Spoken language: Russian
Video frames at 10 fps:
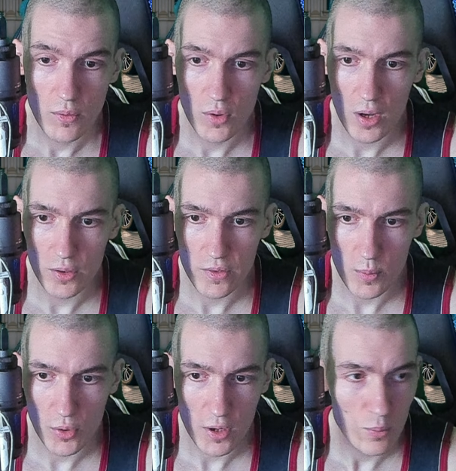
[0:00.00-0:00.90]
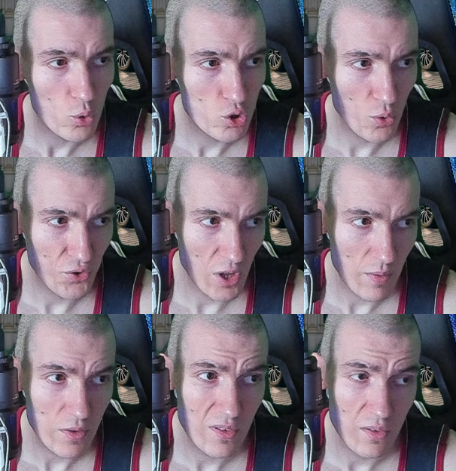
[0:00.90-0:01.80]
Да, на Steam Deck можно
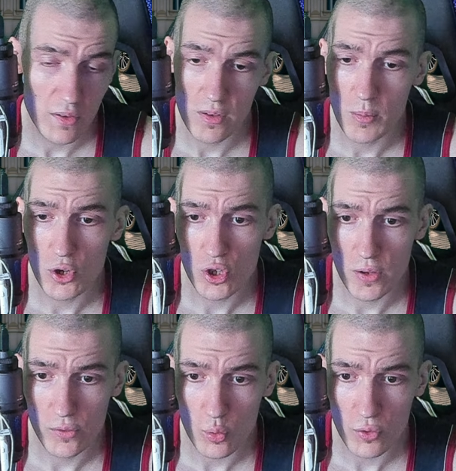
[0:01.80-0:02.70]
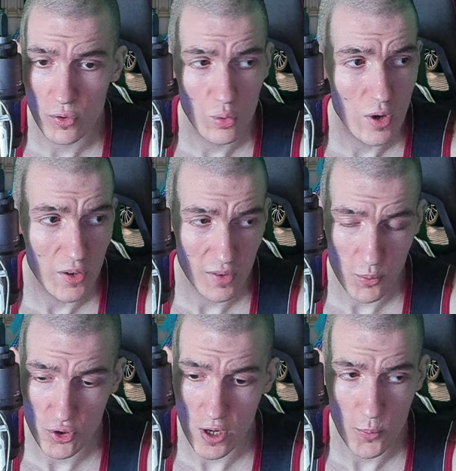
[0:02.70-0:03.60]
установить, здесь есть небольшая инструкция, но как
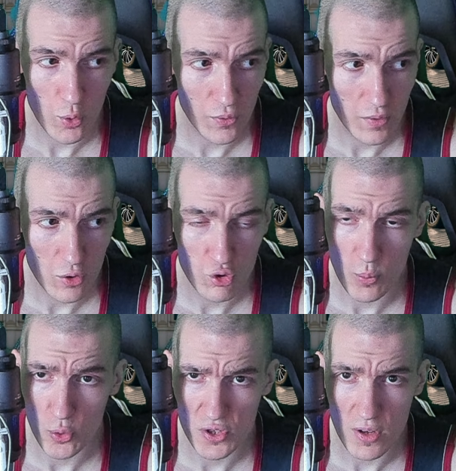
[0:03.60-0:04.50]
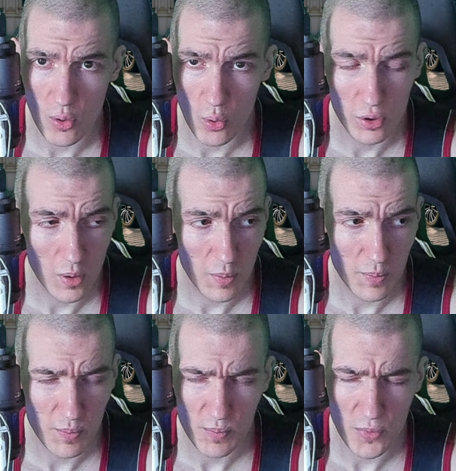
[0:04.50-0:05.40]
сообщали пользователи, что после какого-то
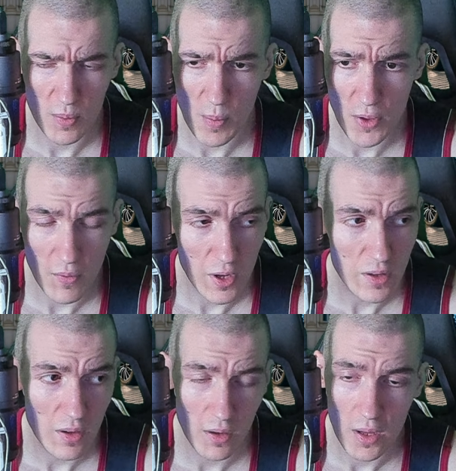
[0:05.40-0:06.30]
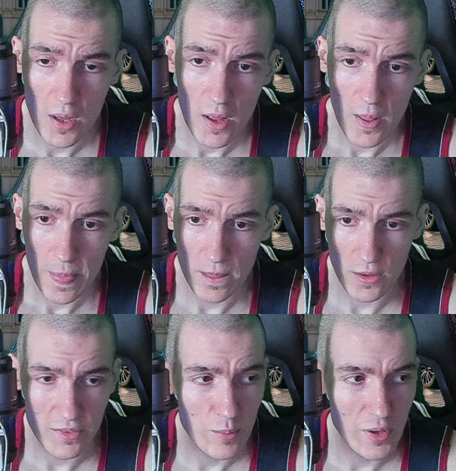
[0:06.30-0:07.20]
там обновления
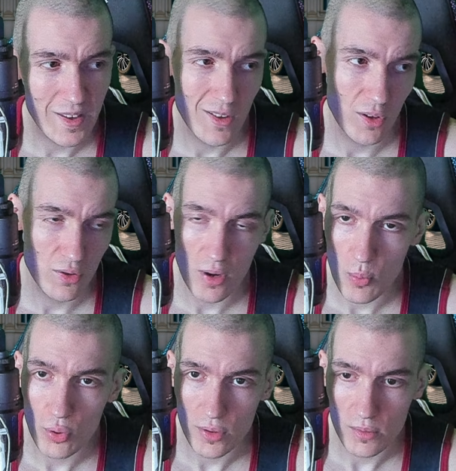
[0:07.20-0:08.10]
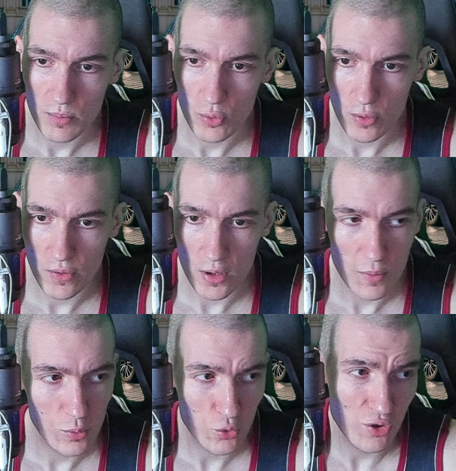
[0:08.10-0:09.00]
на Steam Deck она не работает. То есть в
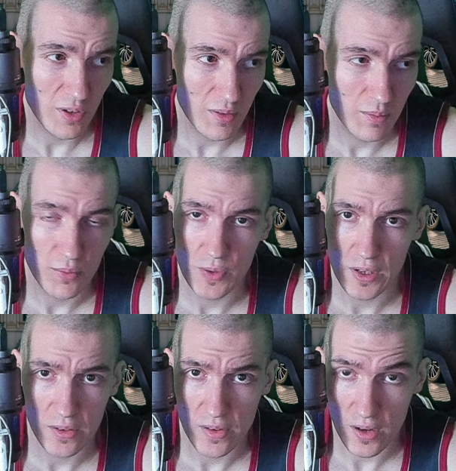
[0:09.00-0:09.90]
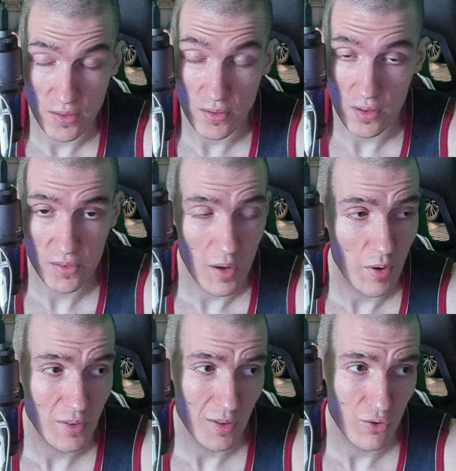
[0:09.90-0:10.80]
данном случае вы, если хотите
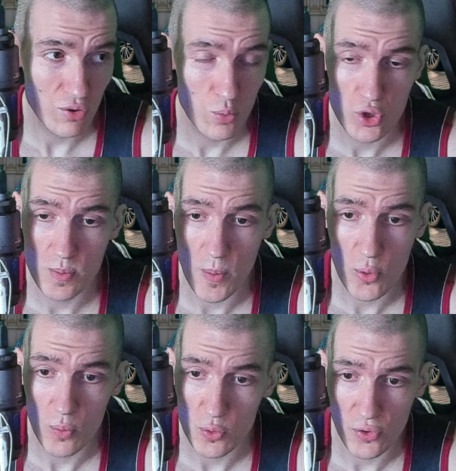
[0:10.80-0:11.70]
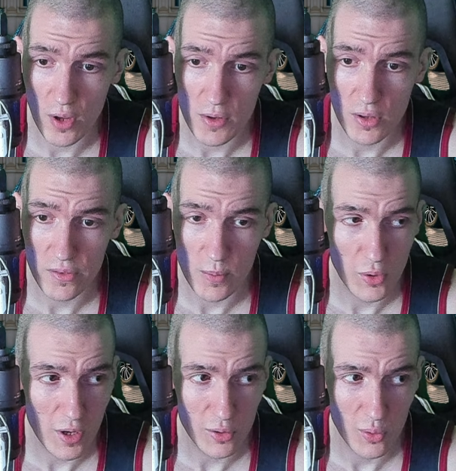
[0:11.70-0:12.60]
рисковать, конечно, можете попробовать установить на Steam
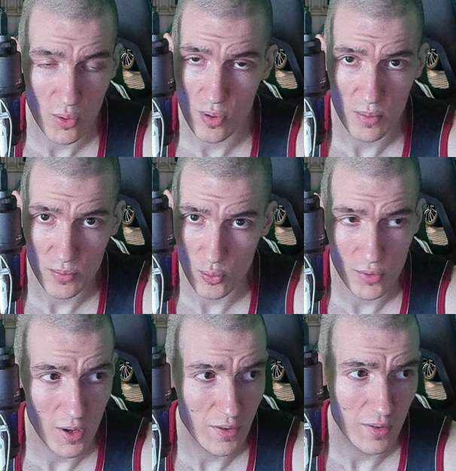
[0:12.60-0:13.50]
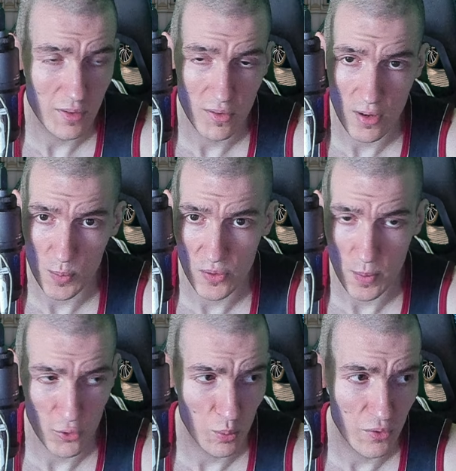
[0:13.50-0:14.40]
Deck, но тут я
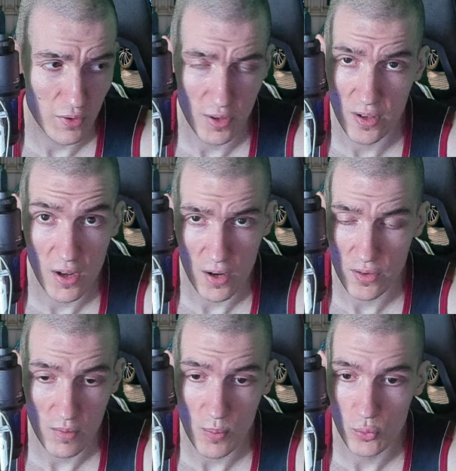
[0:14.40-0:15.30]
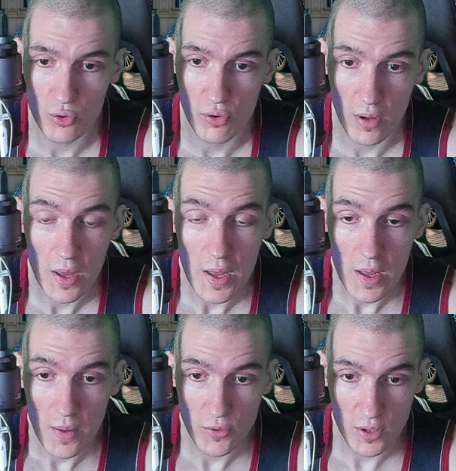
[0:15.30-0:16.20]
заработоспособность, никаких гарантий вам точно
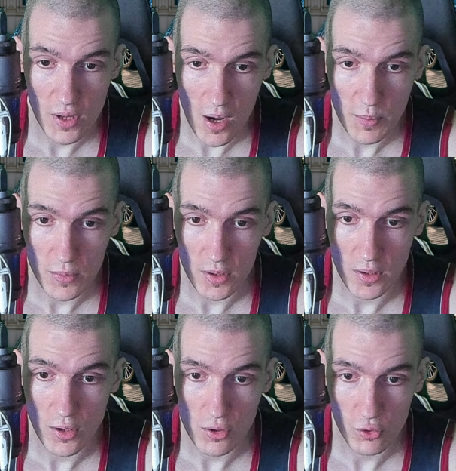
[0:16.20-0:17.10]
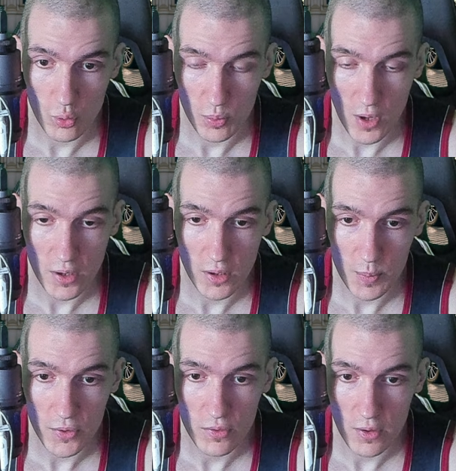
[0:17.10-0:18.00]
не дам и не несу. Как и
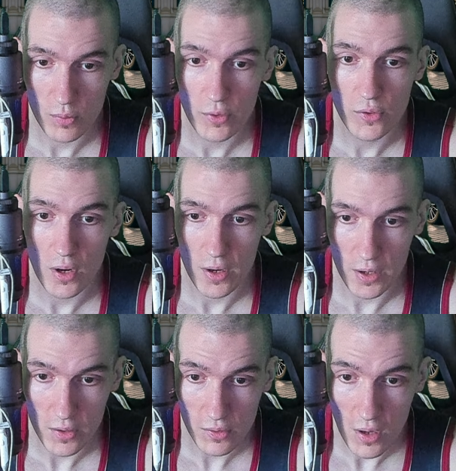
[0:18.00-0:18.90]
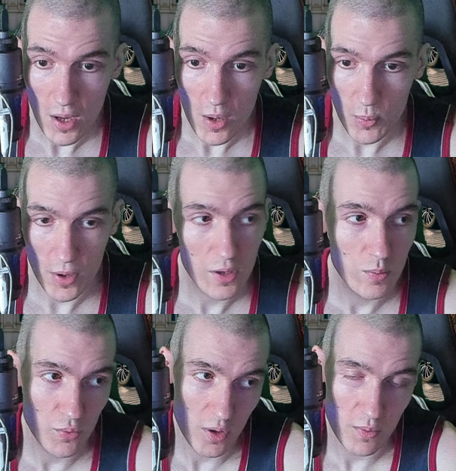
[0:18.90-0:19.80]
написано, на свой страх и риск.
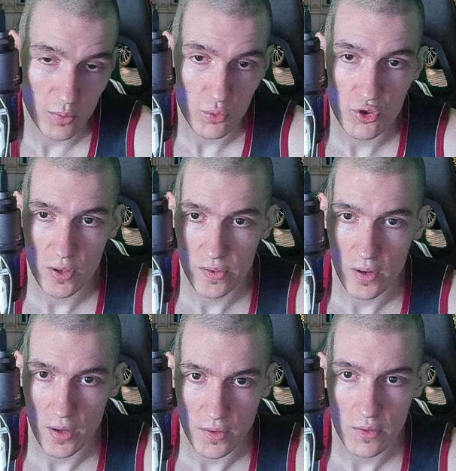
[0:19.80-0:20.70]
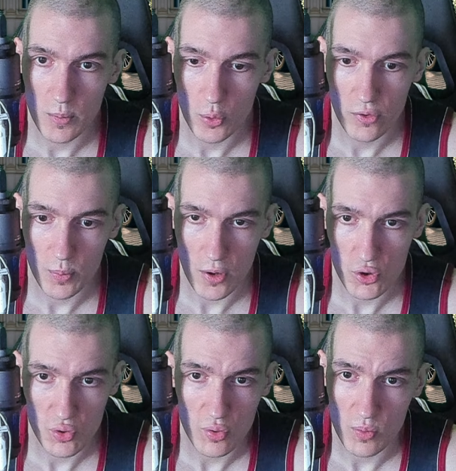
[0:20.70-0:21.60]
Поэтому в данном случае, если хотите, милости
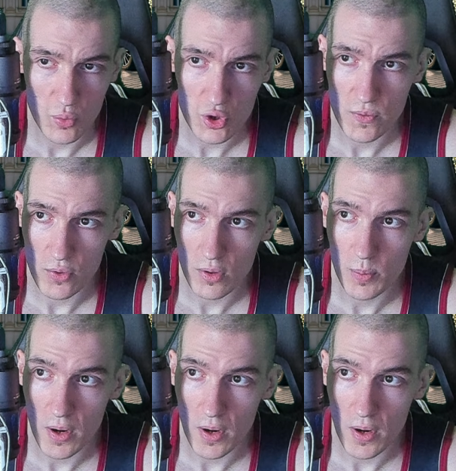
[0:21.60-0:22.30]
прошу, можете все это